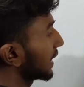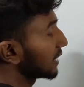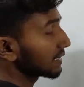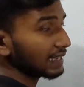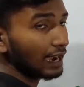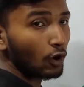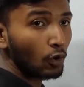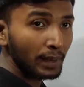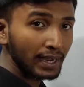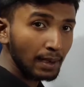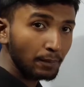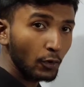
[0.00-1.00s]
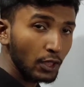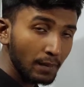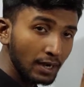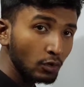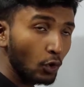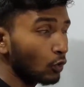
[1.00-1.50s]
ডেল্টা ওমেগা
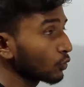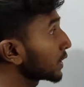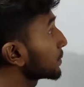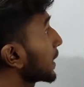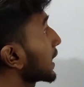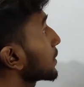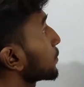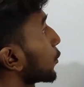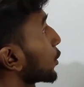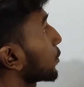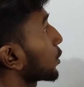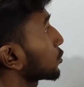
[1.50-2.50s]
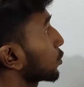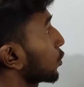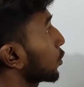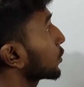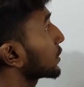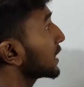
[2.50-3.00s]
পরিমাণ কৌণিক বেগের পরিবর্তন
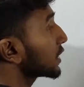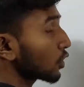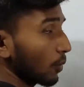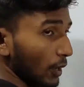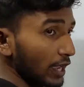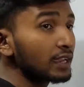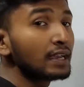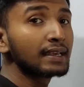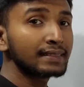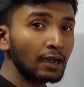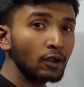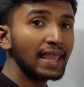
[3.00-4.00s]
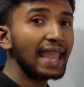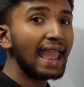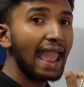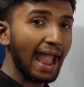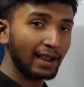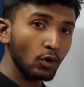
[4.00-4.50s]
হলো টি সময় তাহলে
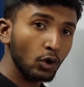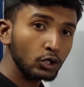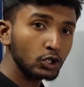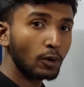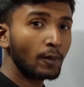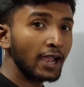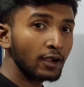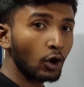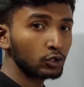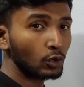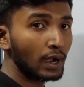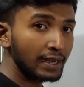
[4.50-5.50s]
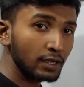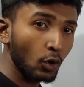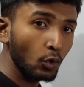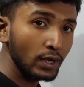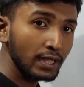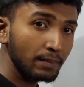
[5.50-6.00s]
একক সময়ে কতখানি
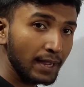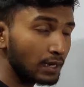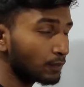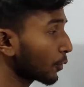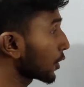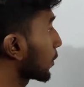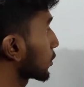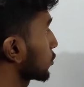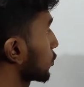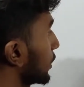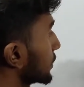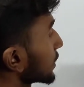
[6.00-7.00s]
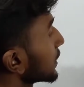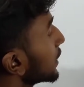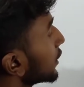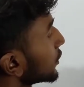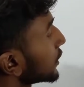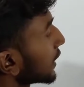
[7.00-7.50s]
কৌণিক বেগের পরিবর্তন হয়েছে
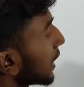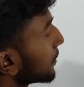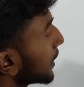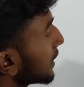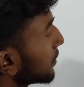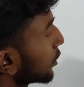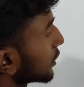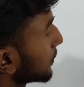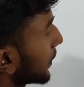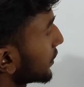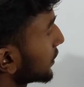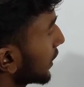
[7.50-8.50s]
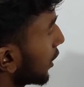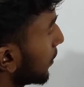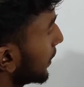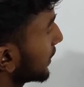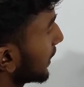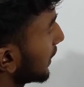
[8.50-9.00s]
সেটা আমরা কি বলতে পারি সেটা
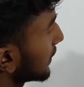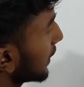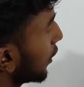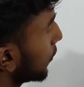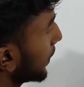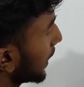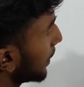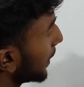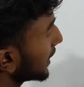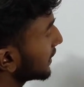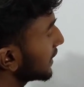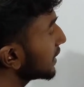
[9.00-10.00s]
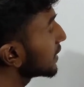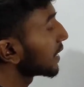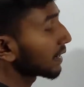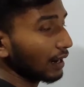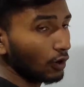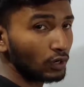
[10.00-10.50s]
হবে ডেল্টা ওমেগা বাই টি
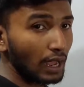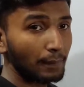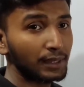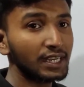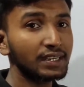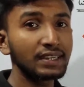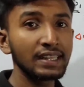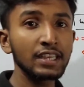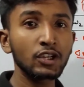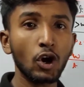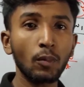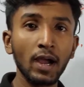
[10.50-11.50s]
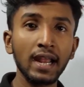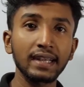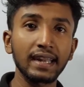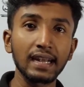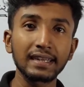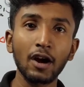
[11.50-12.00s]
কারণ আমাদের টি সময়ে
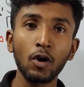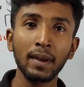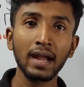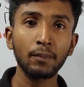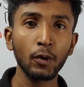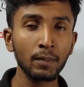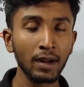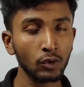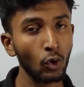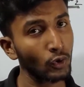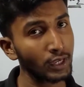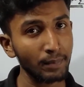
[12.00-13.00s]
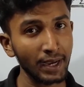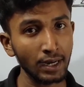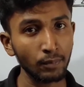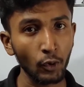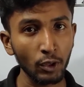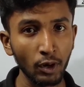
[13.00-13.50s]
ডেল্টা ওমেগা পরিমাণ কৌণিক
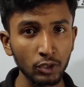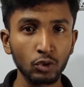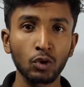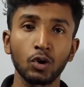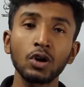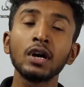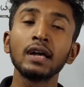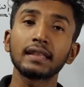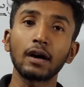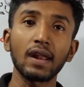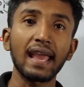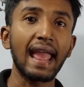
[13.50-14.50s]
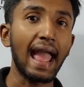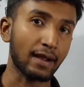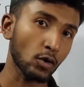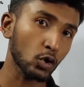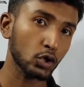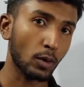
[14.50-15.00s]
বেগের পরিবর্তন হলো তাহলে
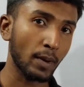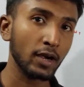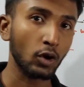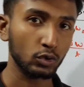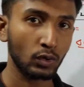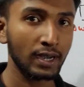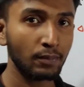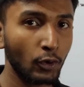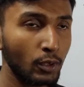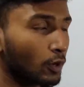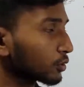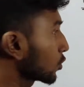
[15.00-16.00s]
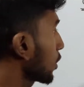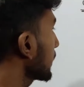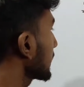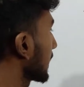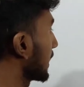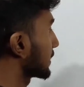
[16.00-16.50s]
একক সময়ে কতখানি পরিবর্তন হবে
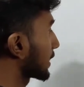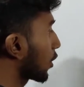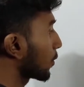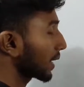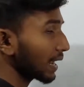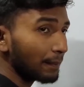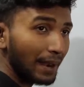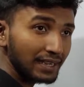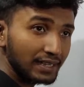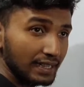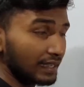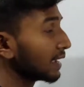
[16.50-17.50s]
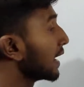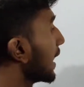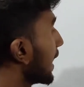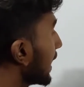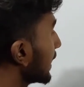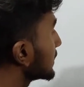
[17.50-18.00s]
ডেল্টা ওমেগা বাই টি
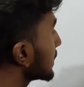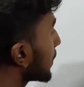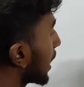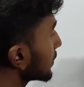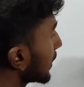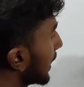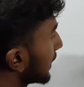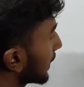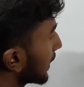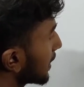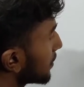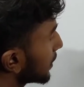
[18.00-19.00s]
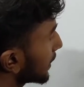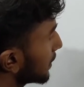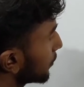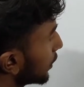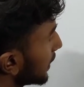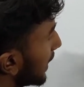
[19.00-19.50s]
এই যে মান এটাকেই আমরা কি
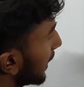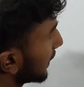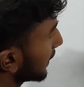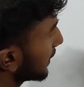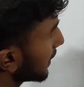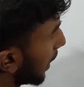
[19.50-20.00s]
বলি এটাকেই